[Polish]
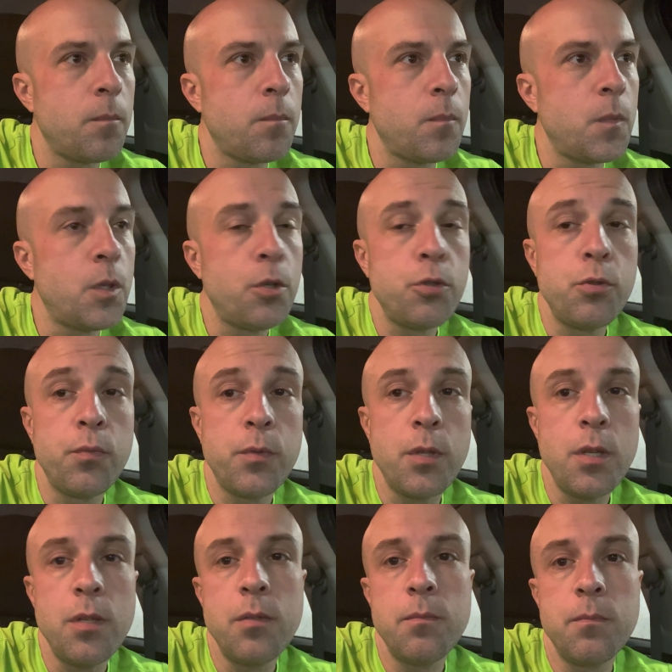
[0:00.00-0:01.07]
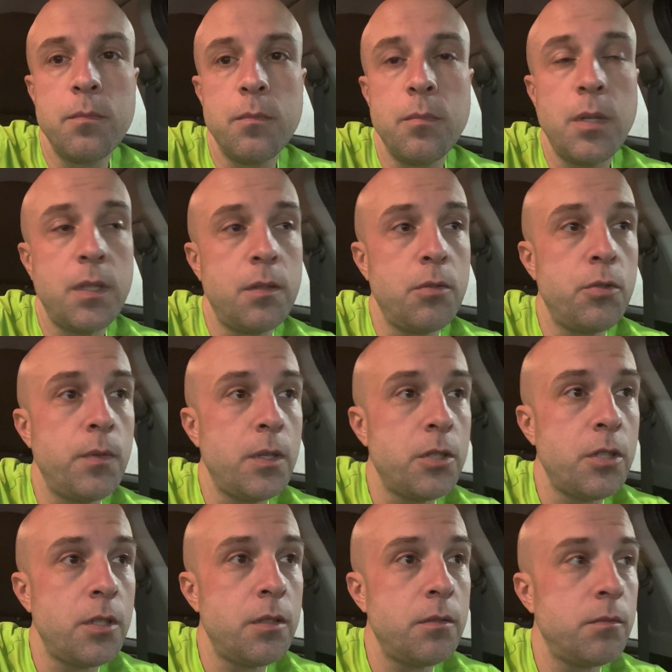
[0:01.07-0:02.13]
Drożdżówki bardzo
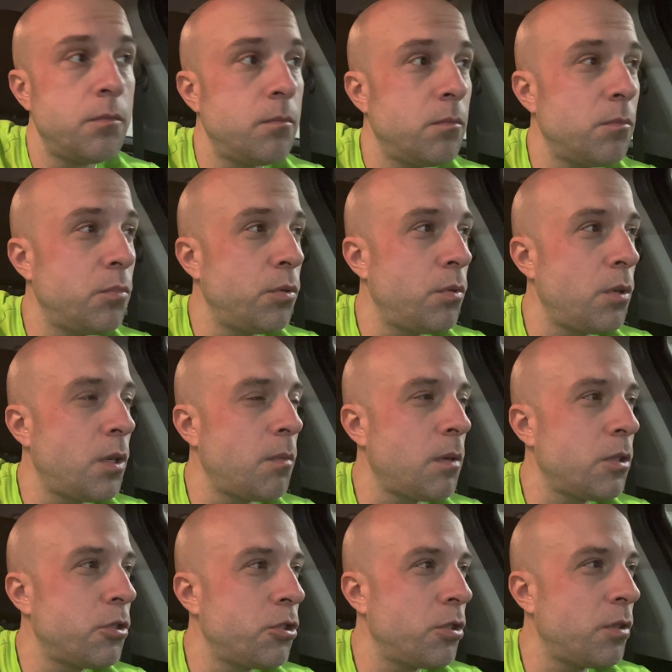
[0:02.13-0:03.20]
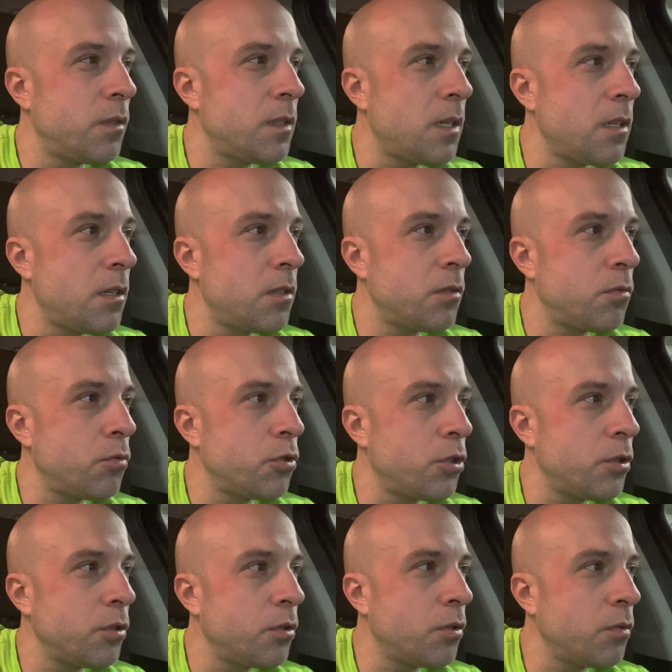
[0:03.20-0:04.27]
świeże. Były chyba trzy rodzaje z
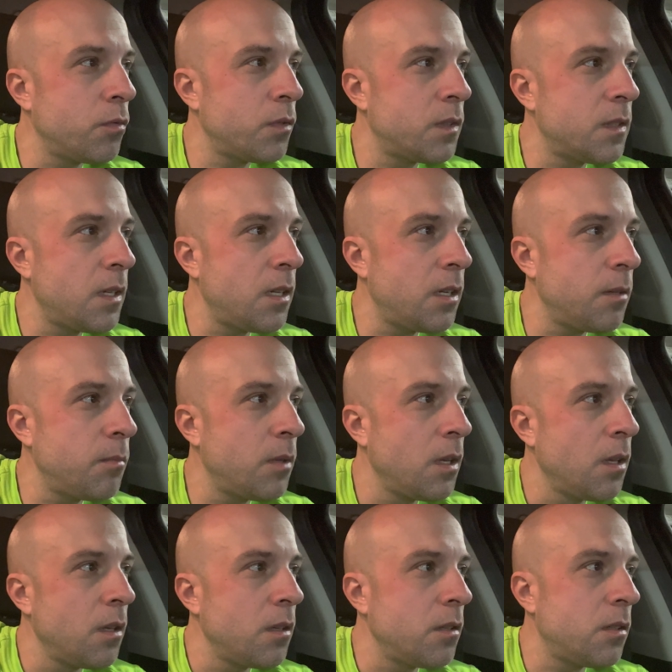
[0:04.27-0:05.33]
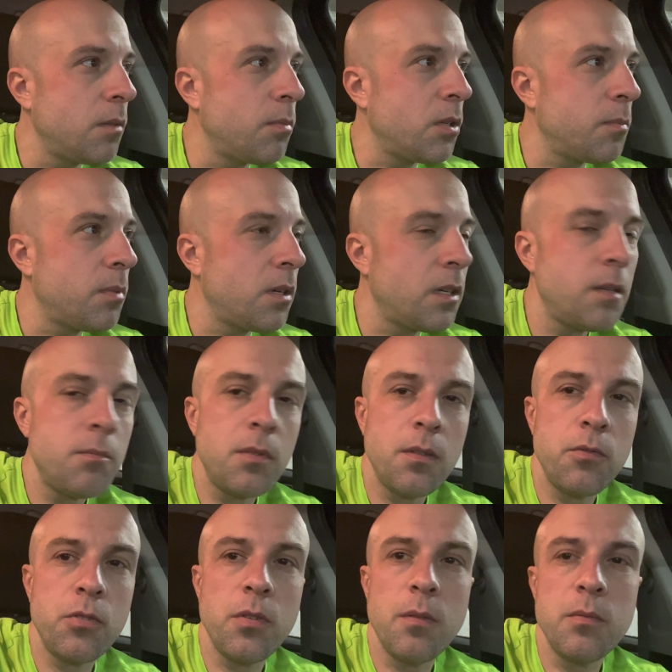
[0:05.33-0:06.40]
kruszonką, z serem i rabarbarem. Ja
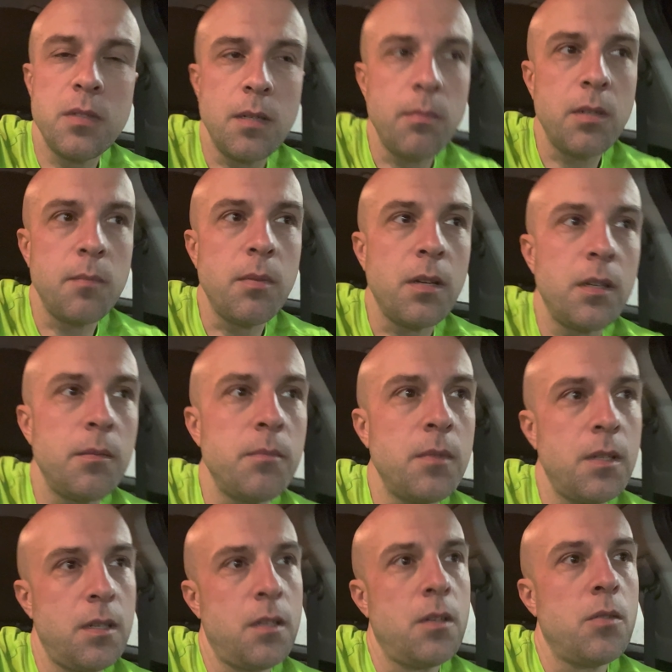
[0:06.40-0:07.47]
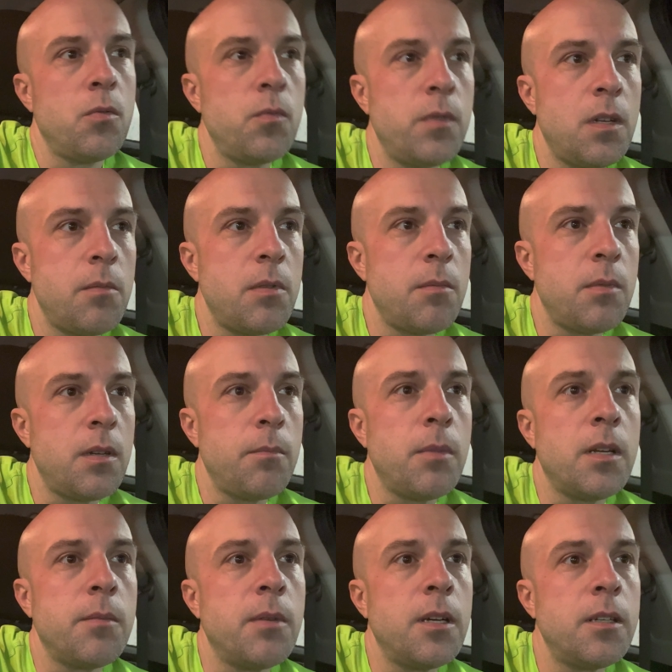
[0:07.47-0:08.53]
wziąłem z rabarbarem. Uwielbiam
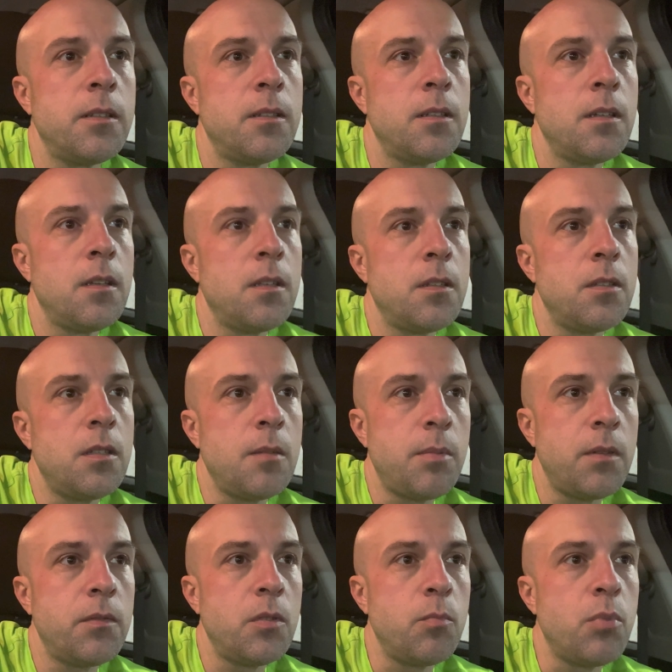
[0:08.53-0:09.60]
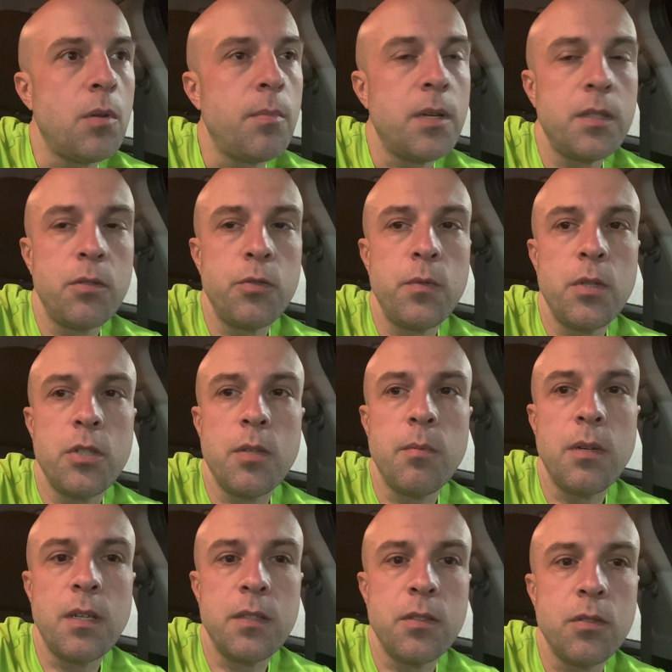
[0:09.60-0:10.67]
rabarbar. I naprawdę była bardzo świeża,
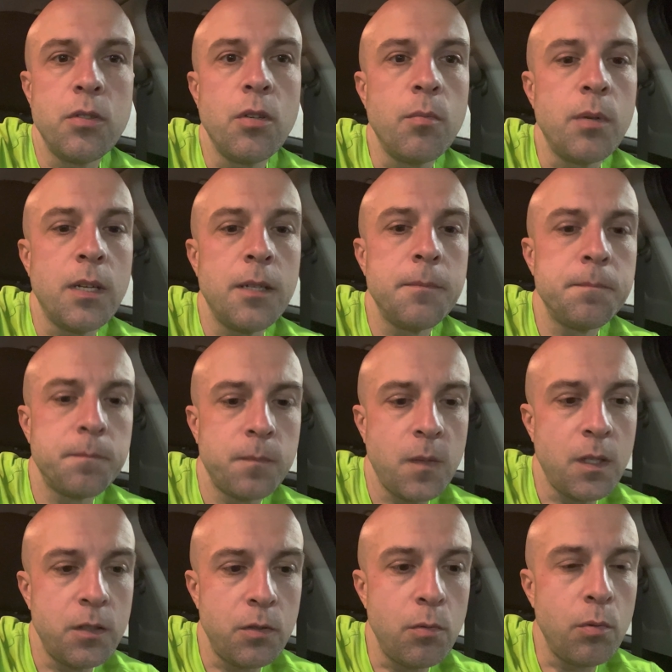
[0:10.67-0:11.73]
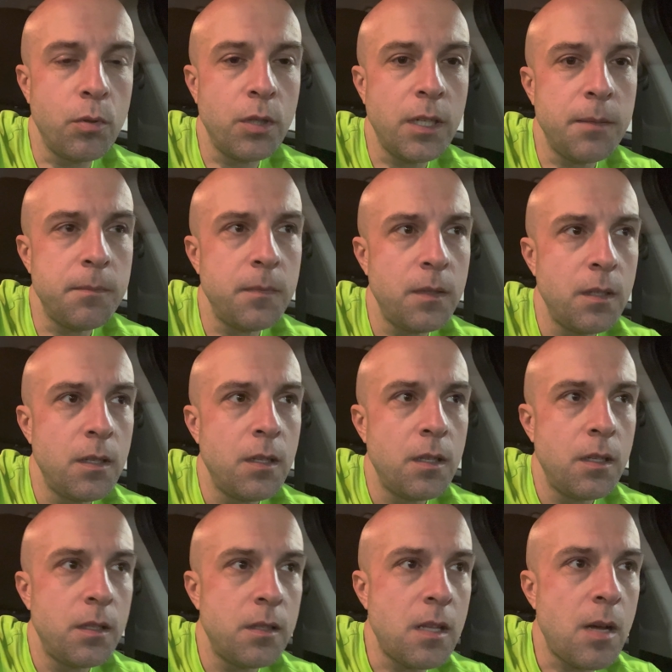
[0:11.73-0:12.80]
bardzo dobra. Z lukrem.
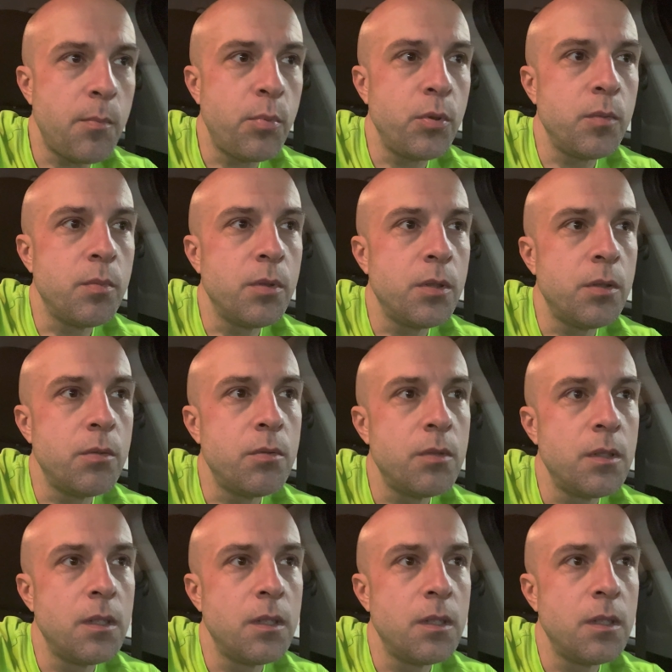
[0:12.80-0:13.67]
Napój był.